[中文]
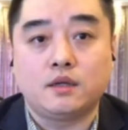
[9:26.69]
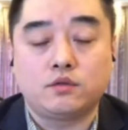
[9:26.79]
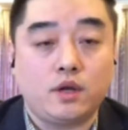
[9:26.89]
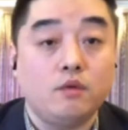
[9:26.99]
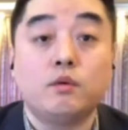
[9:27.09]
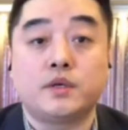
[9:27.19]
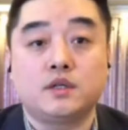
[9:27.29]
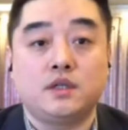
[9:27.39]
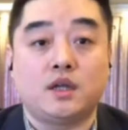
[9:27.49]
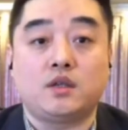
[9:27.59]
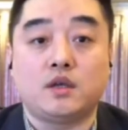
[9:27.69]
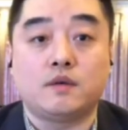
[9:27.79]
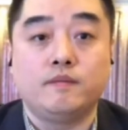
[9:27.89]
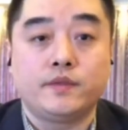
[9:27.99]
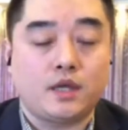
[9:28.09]
虽然我平时也
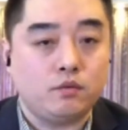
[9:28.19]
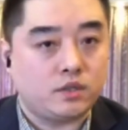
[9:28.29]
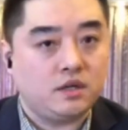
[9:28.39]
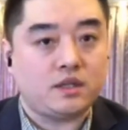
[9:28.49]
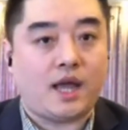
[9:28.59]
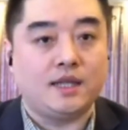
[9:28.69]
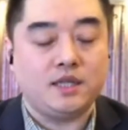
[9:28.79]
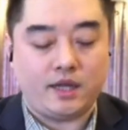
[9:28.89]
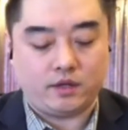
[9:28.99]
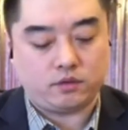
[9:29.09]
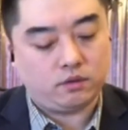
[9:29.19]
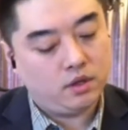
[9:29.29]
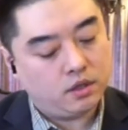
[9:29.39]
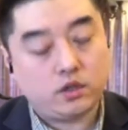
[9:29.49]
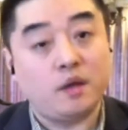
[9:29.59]
听，但是我真正弹起来的时
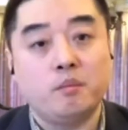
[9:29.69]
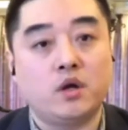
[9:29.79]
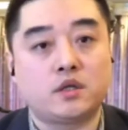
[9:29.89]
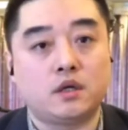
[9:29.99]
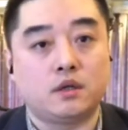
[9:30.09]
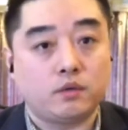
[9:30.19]
候是很陌生的。